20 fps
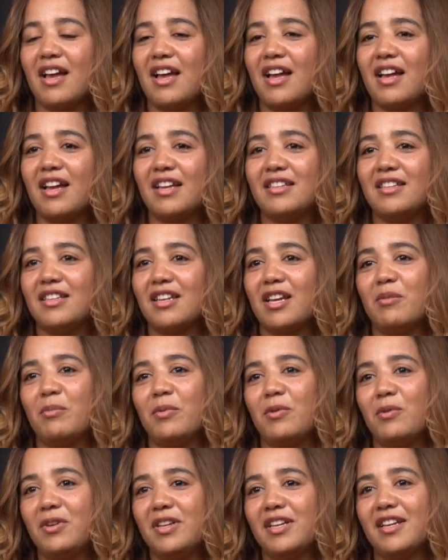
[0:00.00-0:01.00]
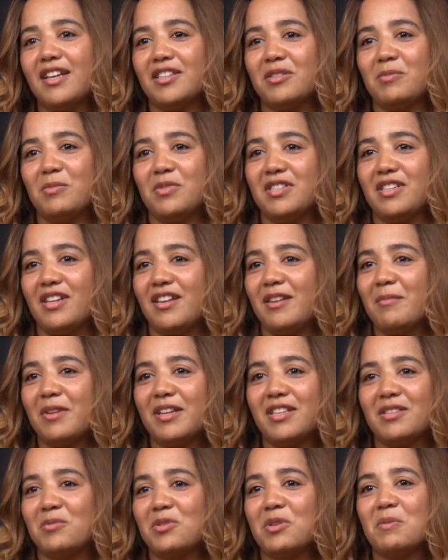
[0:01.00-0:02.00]
غادي نقبلوا اللي كتمشى اللي ما
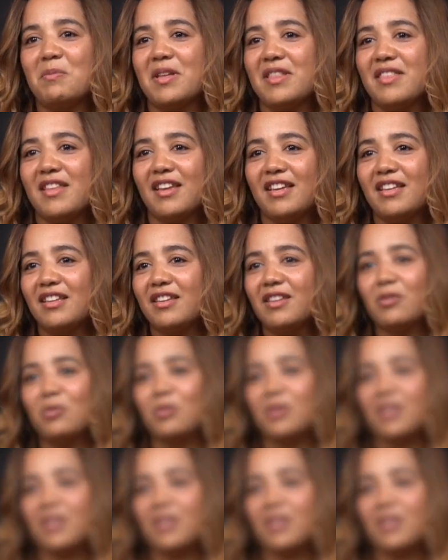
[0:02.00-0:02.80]
كتمشى ما عندنا نديروا